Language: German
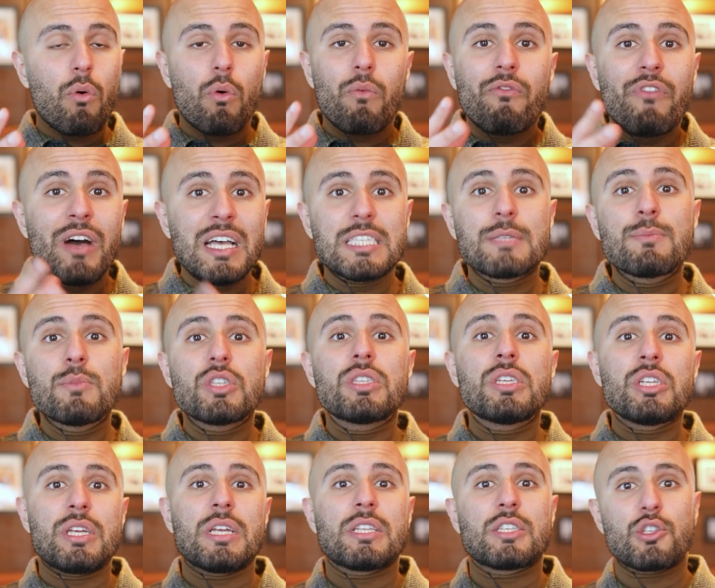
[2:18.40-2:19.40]
Was
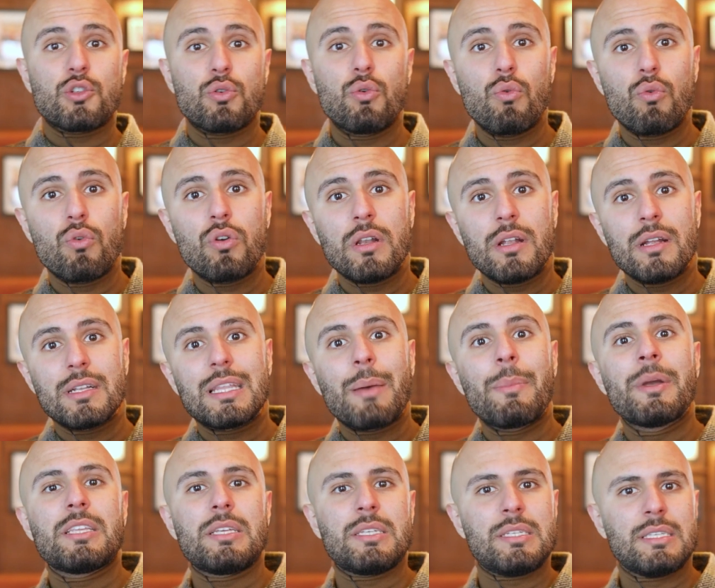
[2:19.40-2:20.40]
müsste ich jetzt tun,
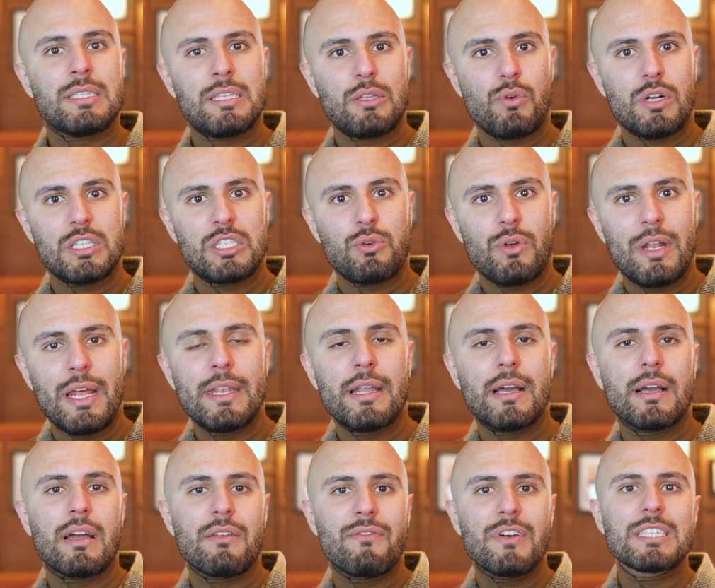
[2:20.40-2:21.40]
damit ich die Situation
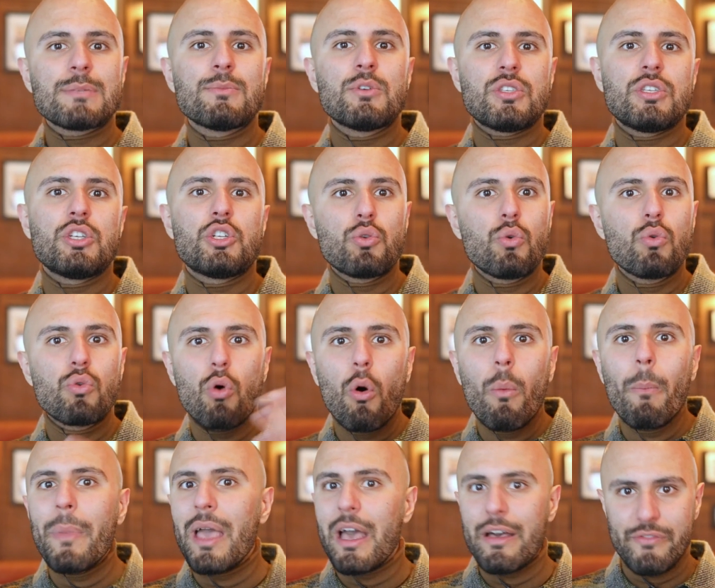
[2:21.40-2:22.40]
ändern kann? Was müsste ich tun,
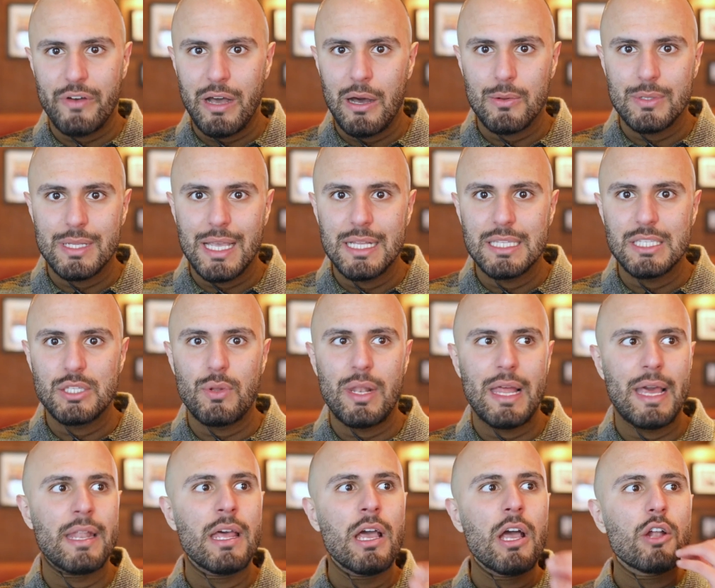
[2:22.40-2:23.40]
um mehr Frauen
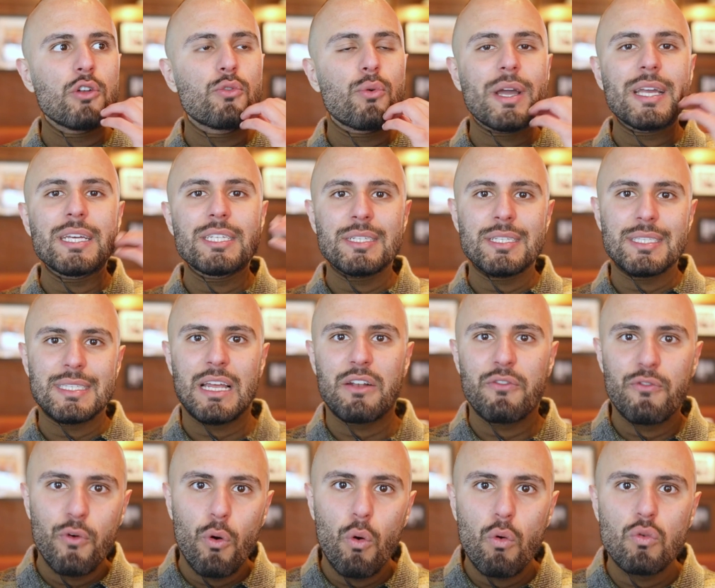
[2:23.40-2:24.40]
kennenzulernen? Du richtest
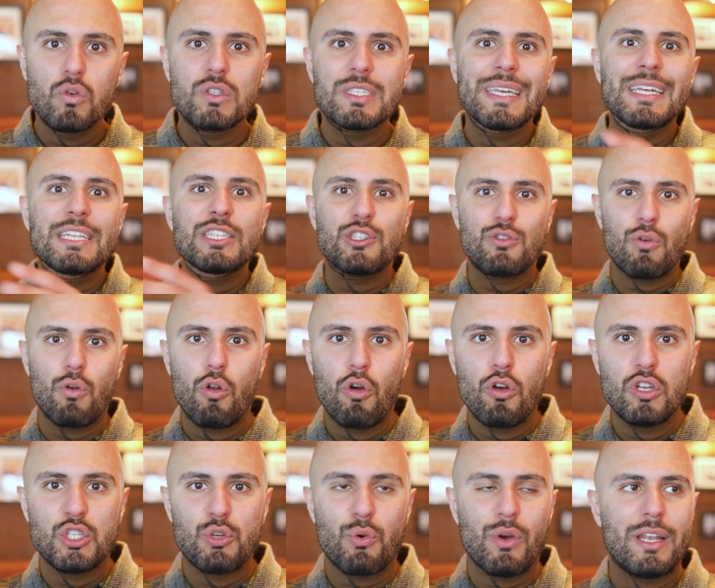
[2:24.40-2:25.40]
deinen Fokus hin zu
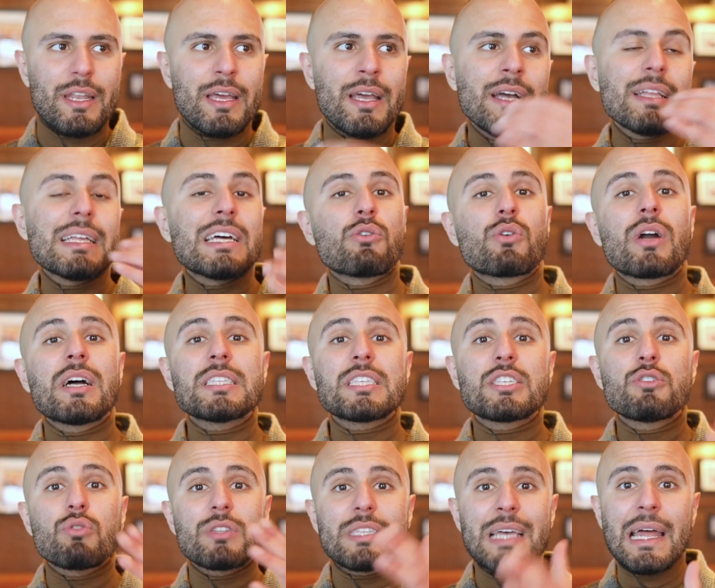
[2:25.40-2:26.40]
Lösungen, denn du
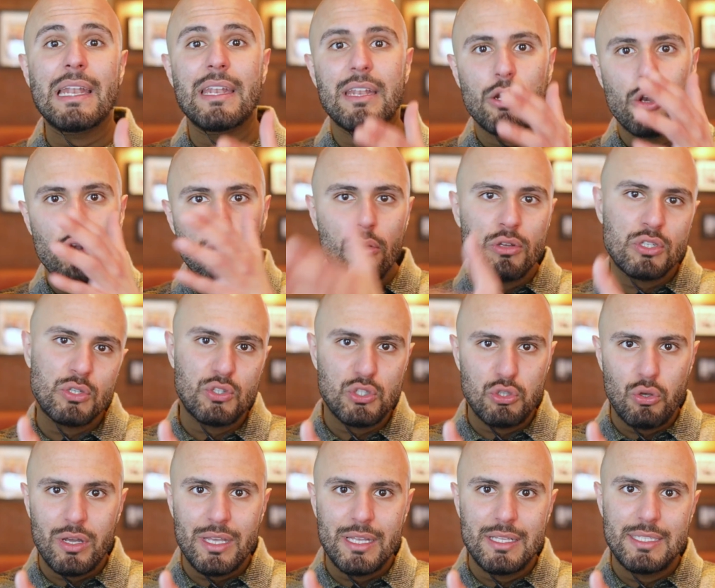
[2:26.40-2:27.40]
kannst nur dann
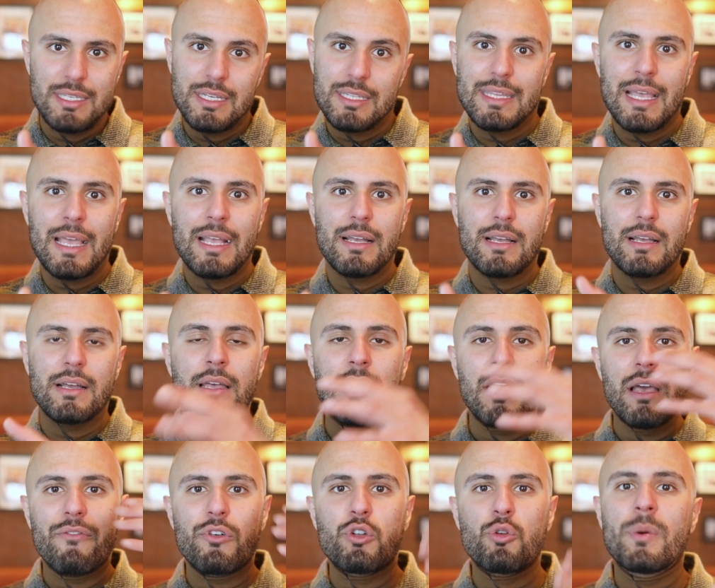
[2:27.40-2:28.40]
lösungsorientiert denken,
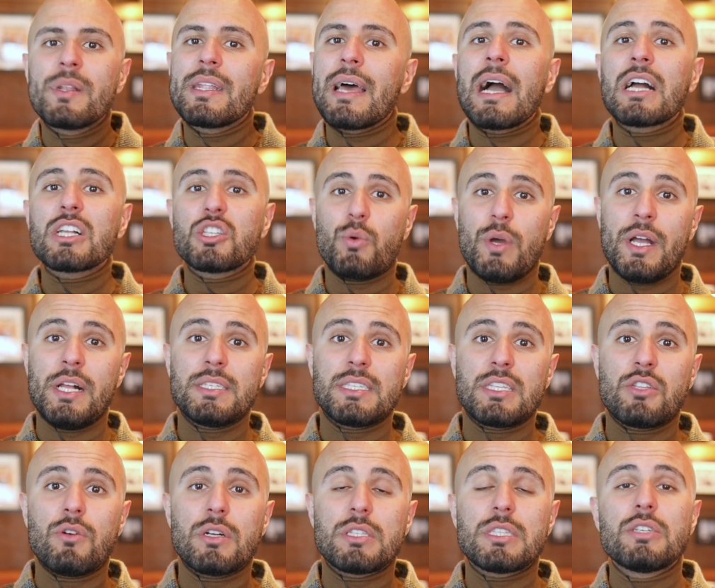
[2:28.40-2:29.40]
wenn du mit der aktuellen
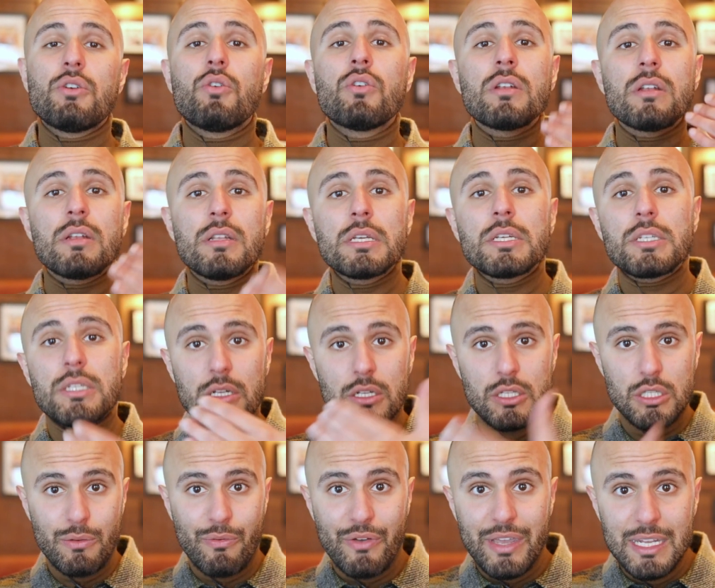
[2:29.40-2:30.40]
Situation nicht
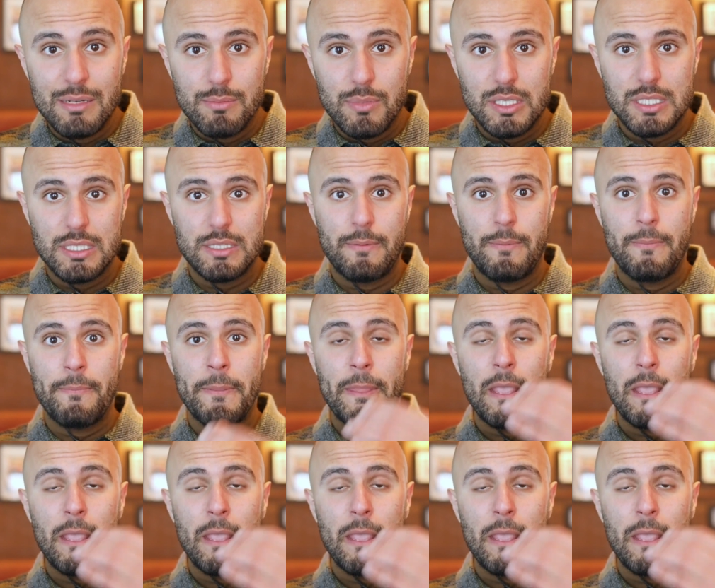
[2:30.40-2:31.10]
zufrieden bist.